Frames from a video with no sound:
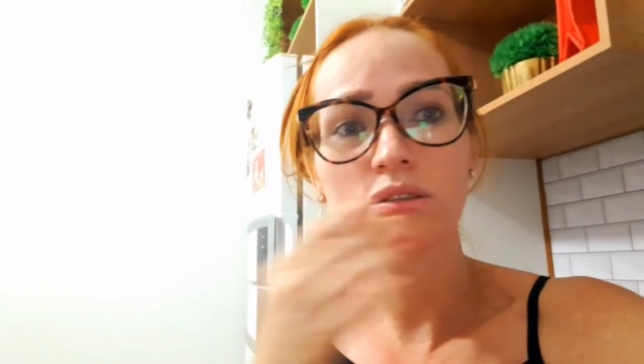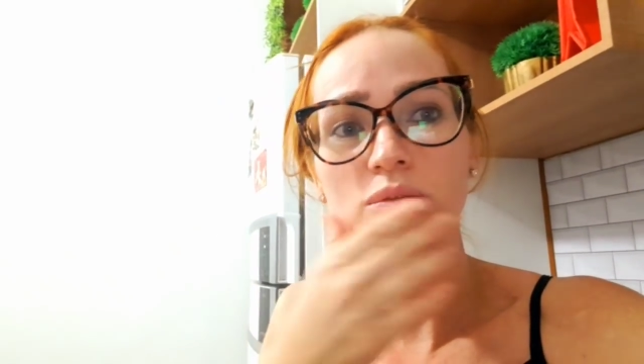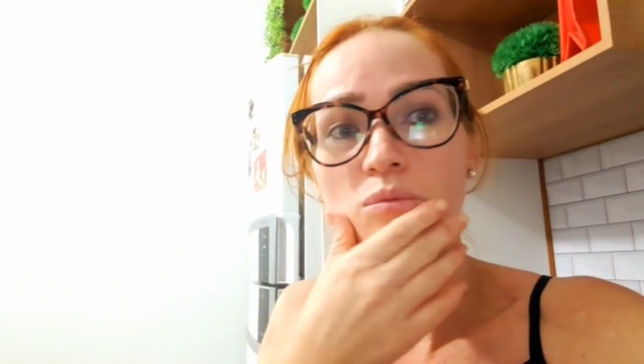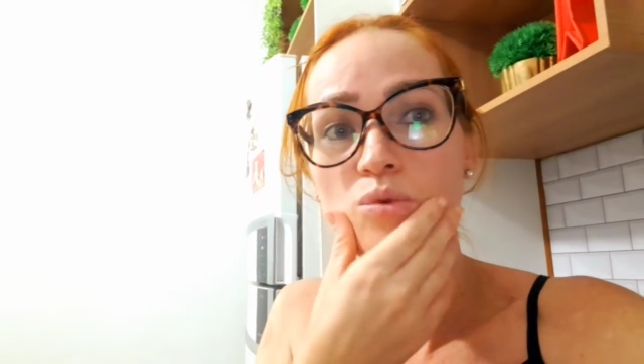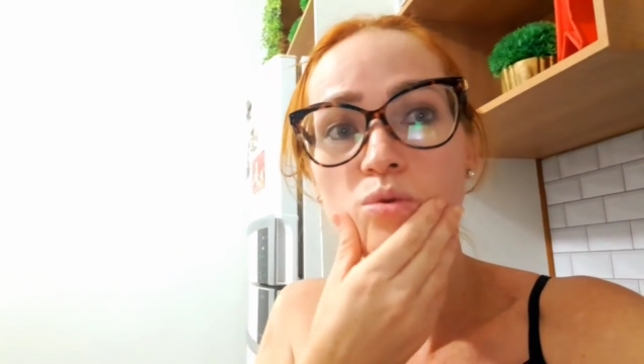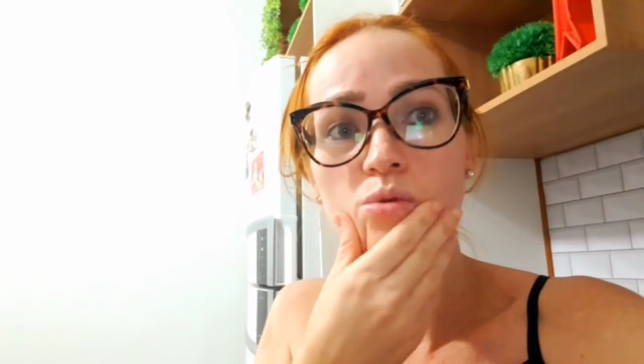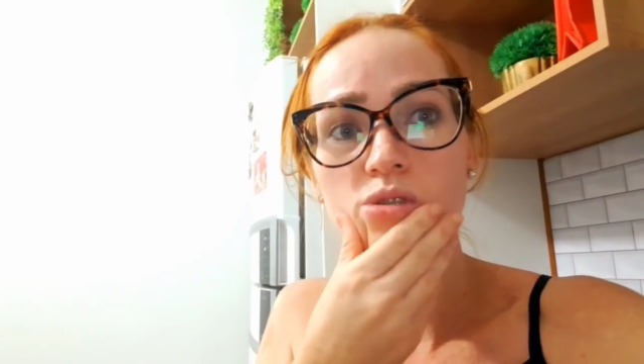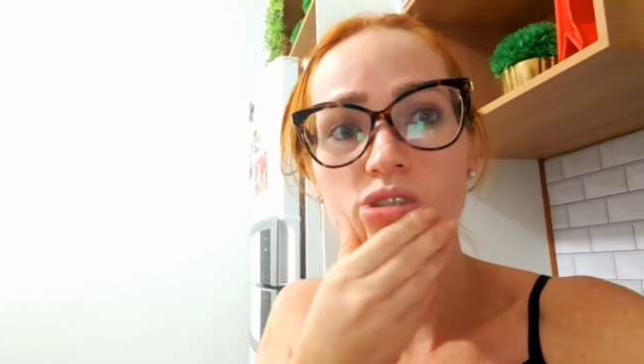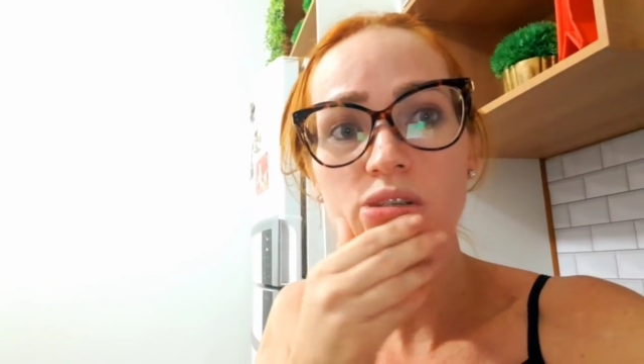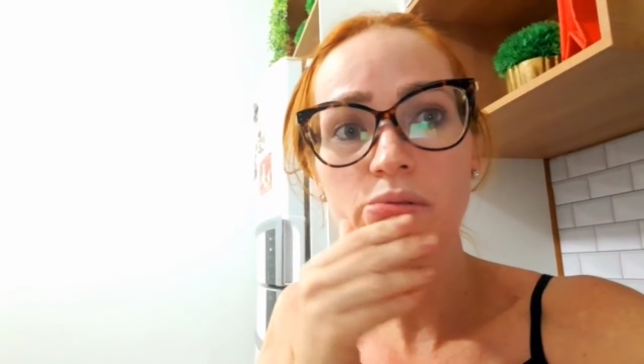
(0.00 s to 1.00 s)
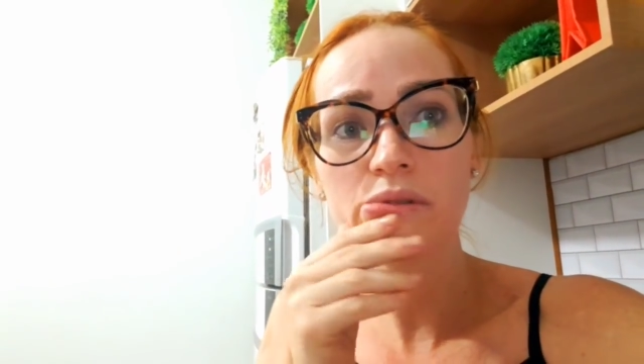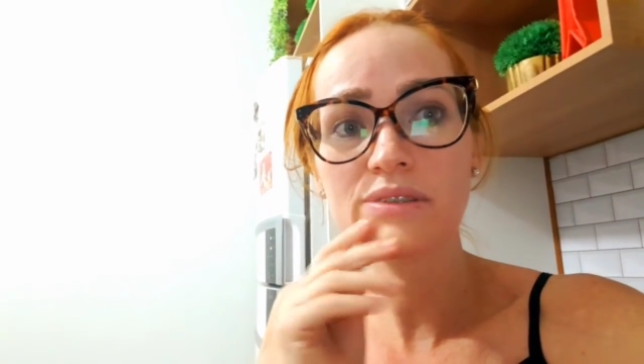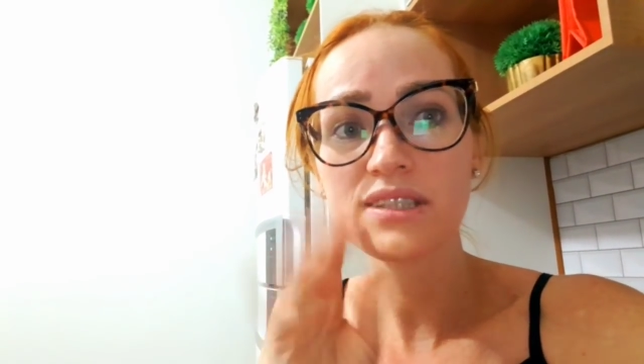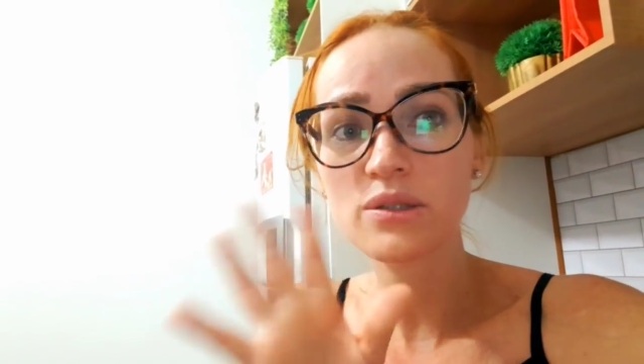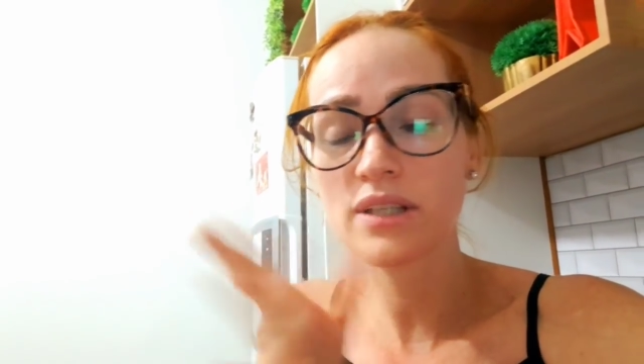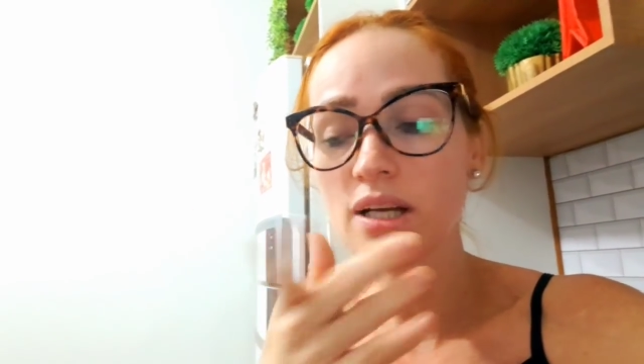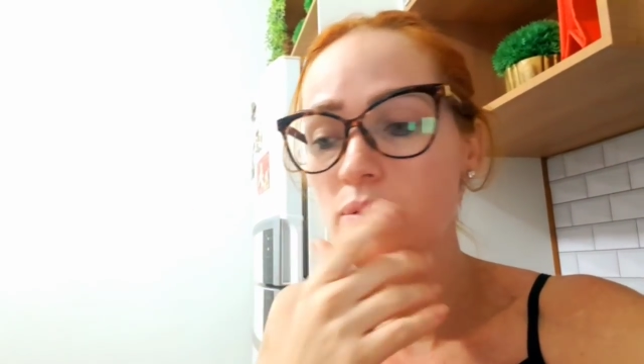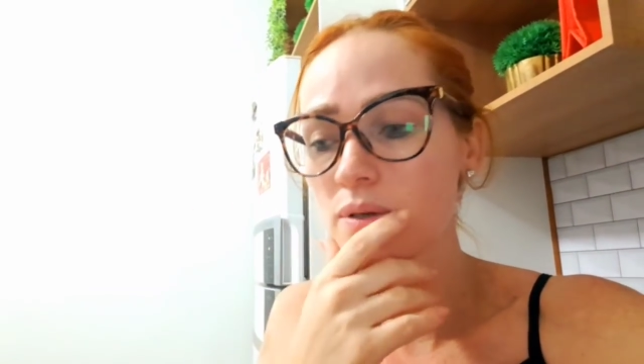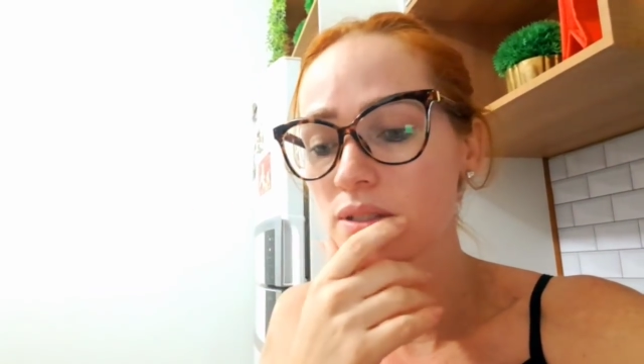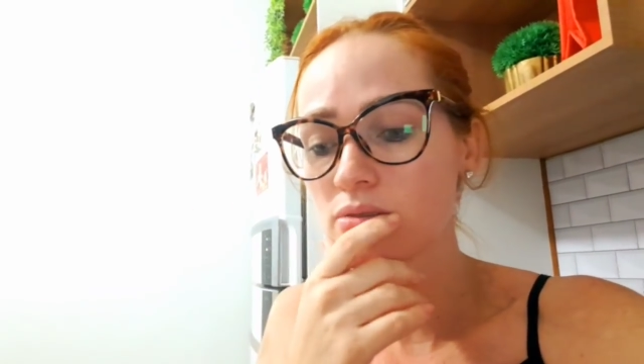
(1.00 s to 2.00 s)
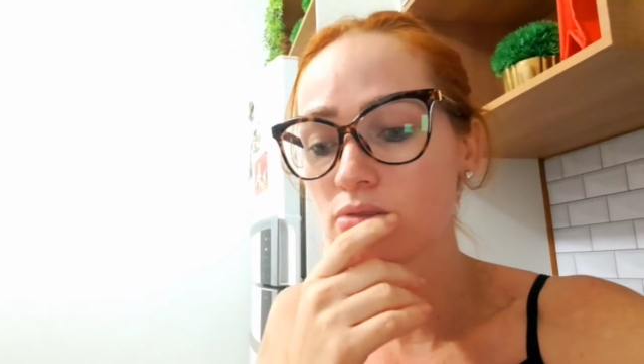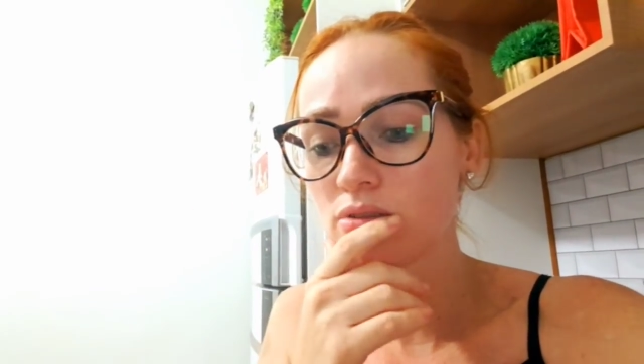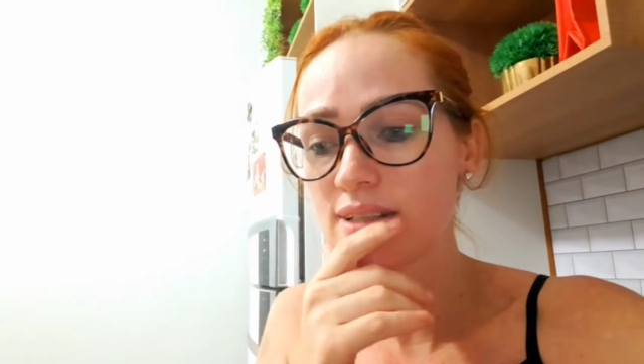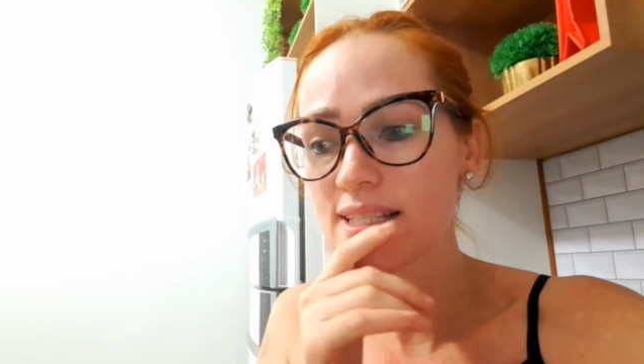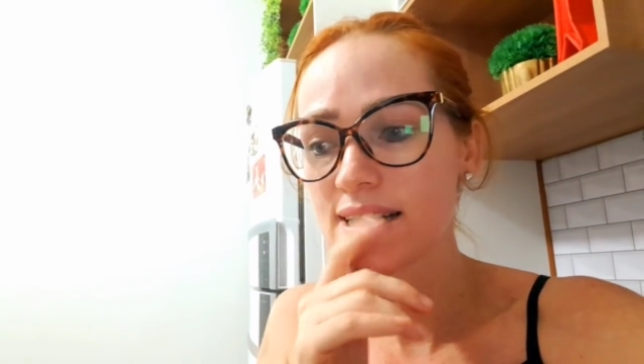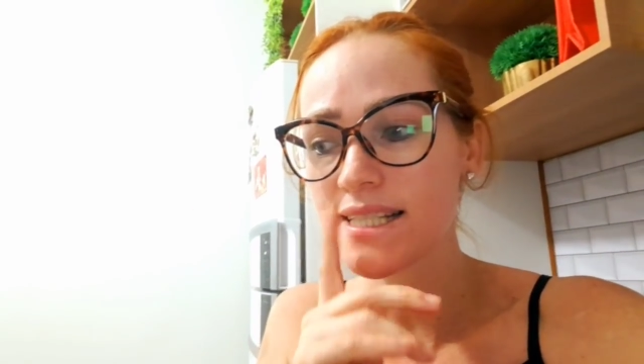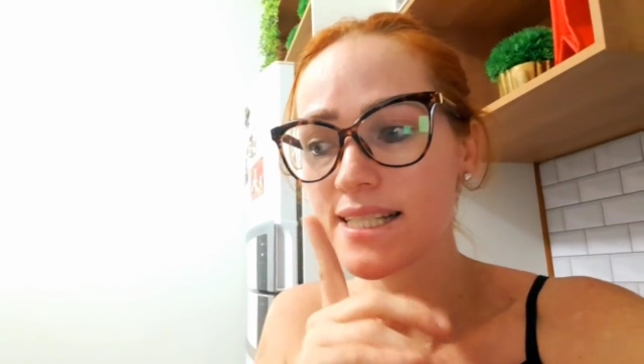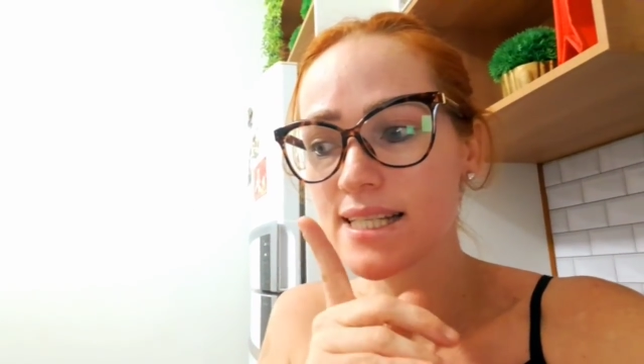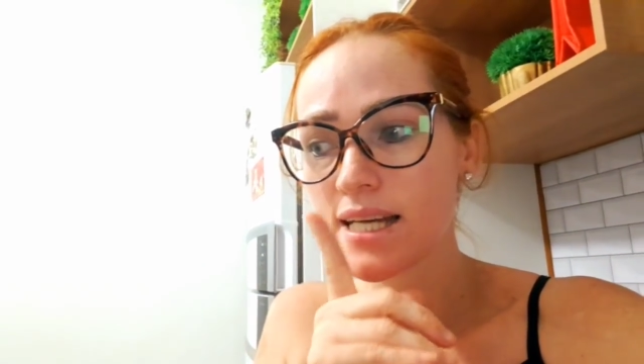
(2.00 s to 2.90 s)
um mousse, vou fazer outra coisa, não vou fazer